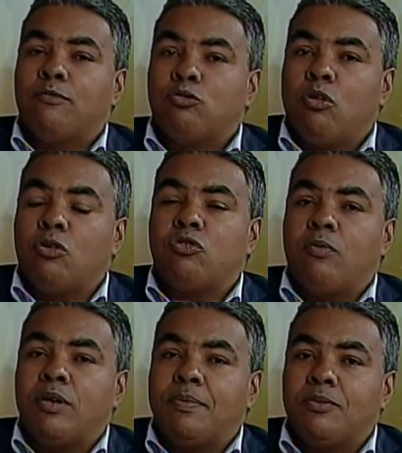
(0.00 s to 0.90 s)
Todos
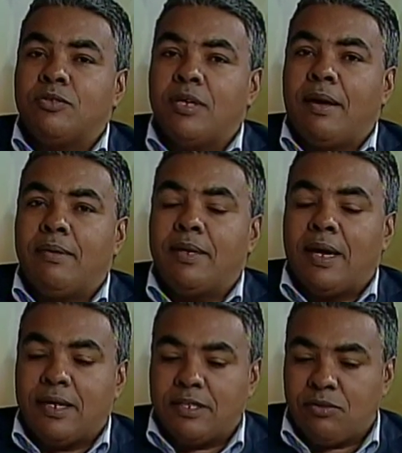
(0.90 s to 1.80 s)
somos responsables
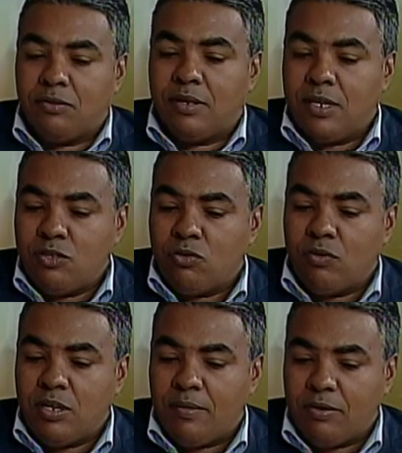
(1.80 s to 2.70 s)
a esto. Eso no
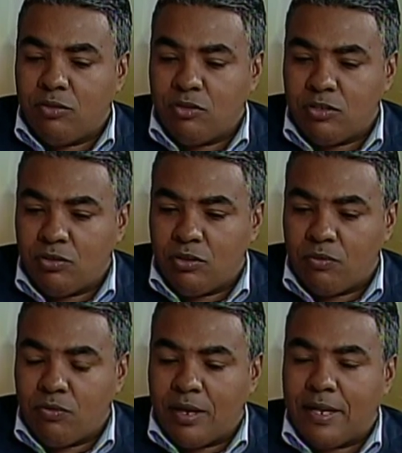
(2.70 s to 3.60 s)
ha llevado entonces a nosotros a
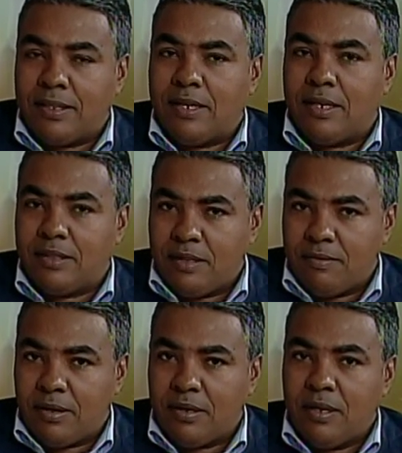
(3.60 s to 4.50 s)
buscar alternativas.